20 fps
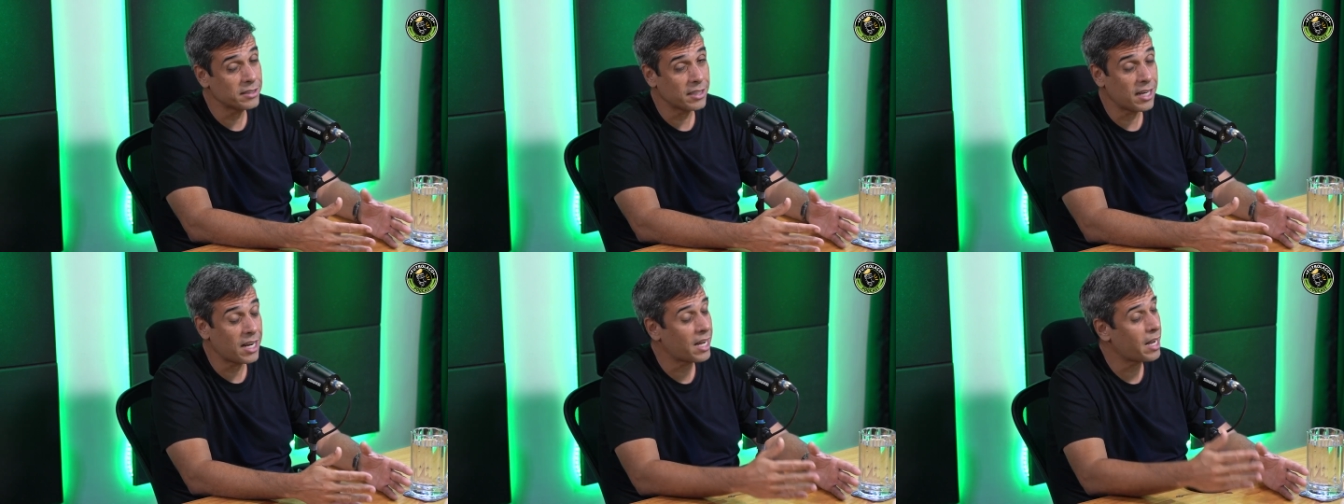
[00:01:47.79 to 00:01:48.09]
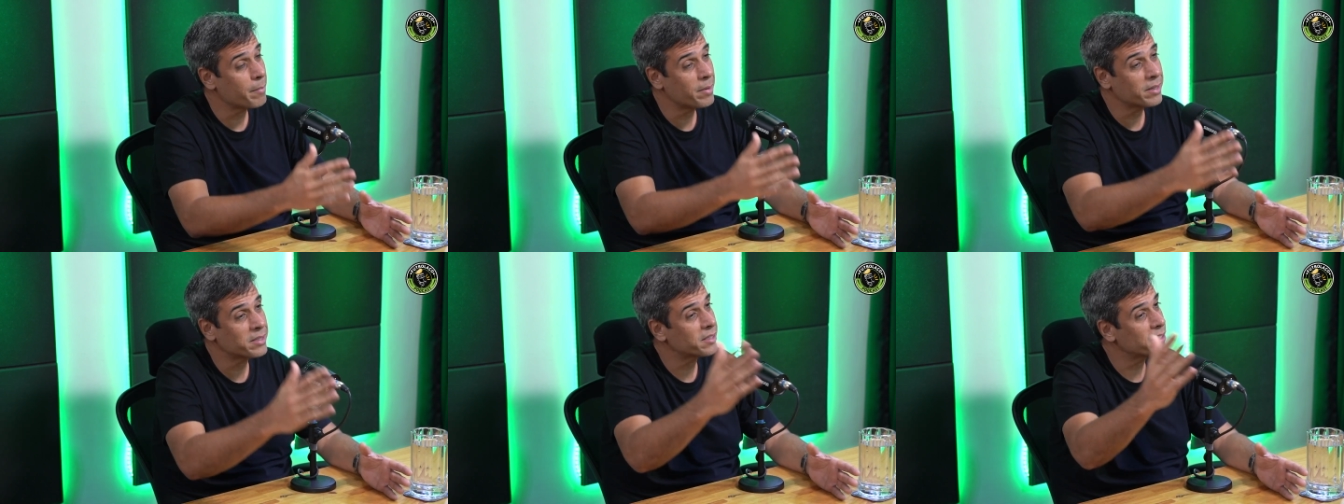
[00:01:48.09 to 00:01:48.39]
tá na
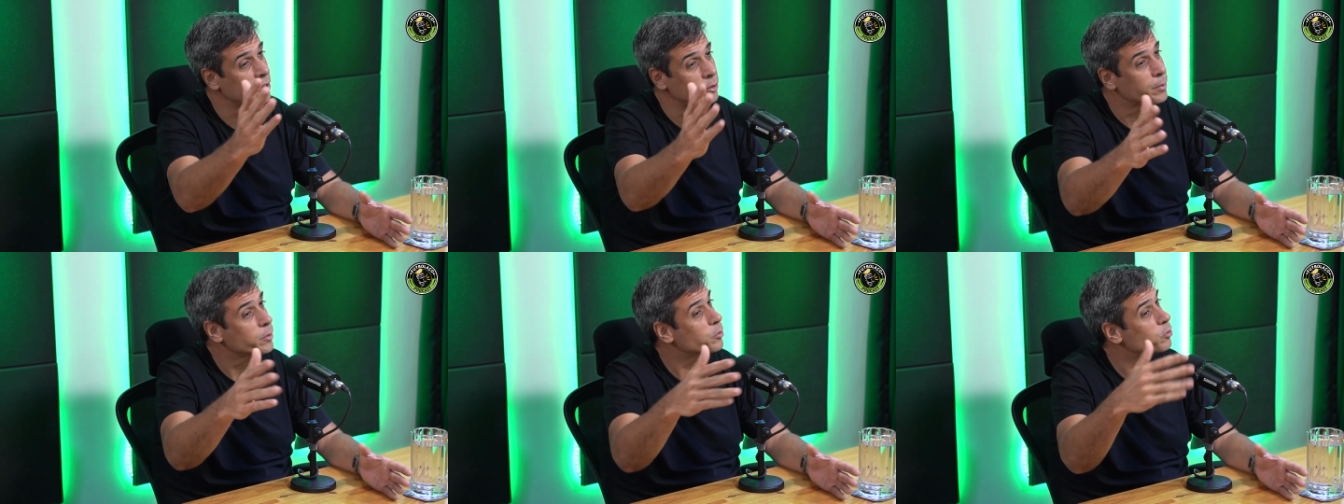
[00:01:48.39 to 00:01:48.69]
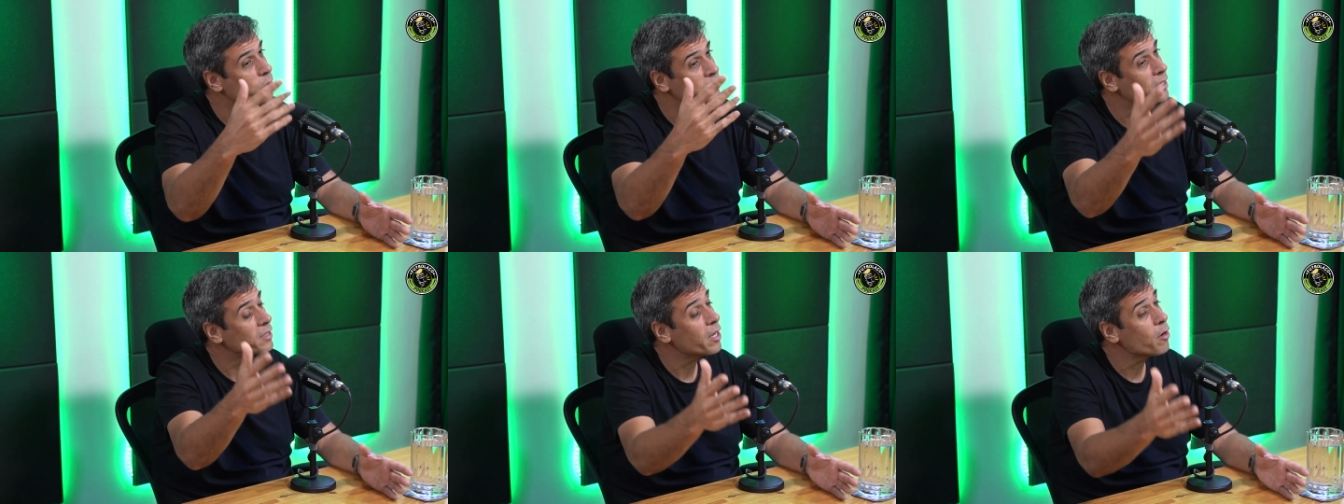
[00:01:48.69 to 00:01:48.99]
cabeça das
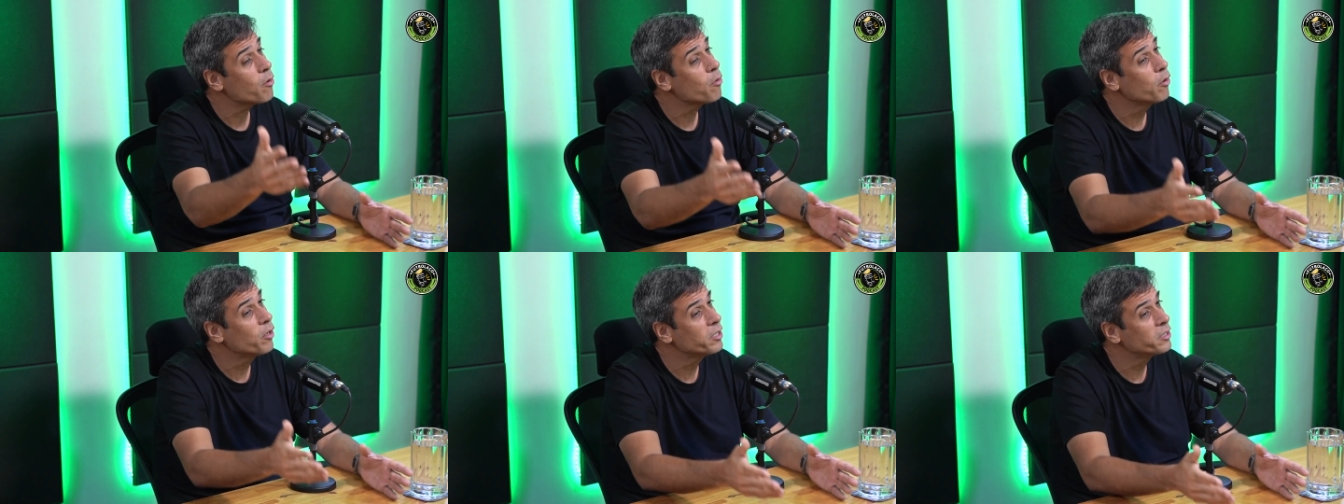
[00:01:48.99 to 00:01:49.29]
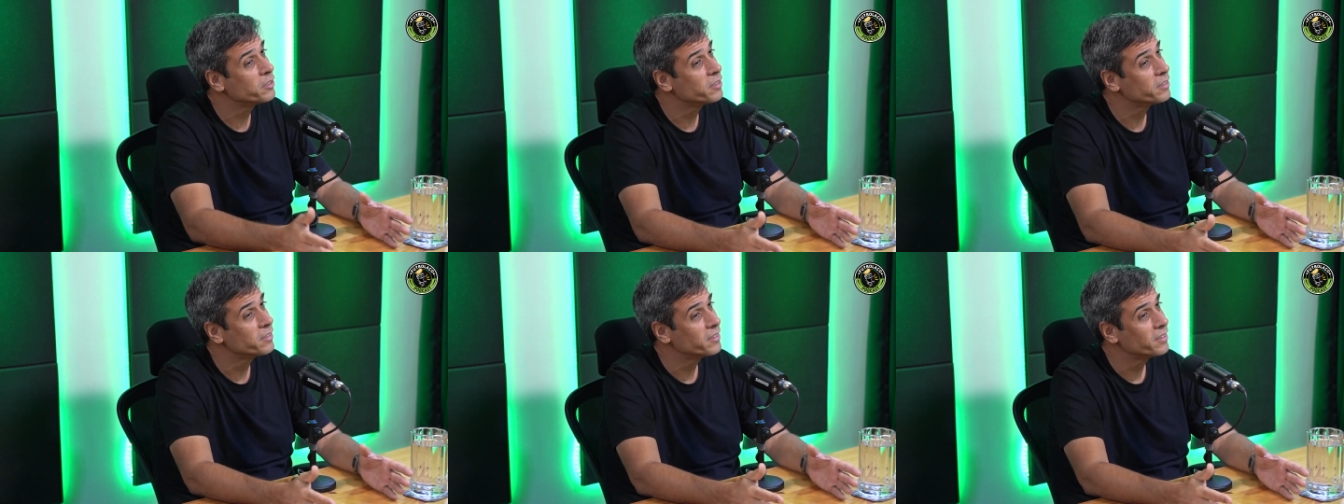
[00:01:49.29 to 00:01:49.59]
pessoas até
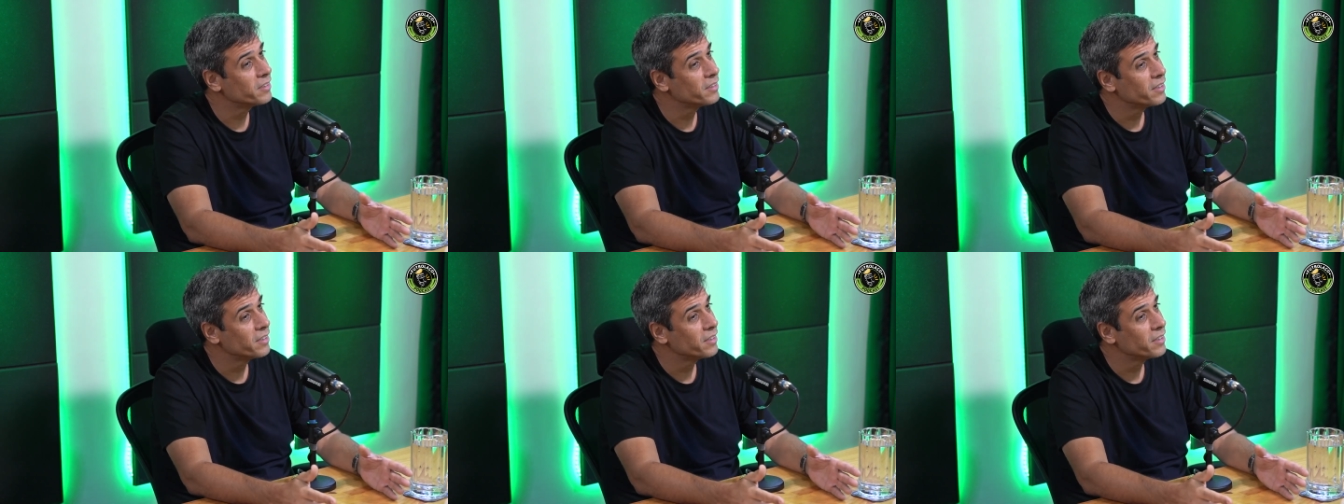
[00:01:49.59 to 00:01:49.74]
hoje.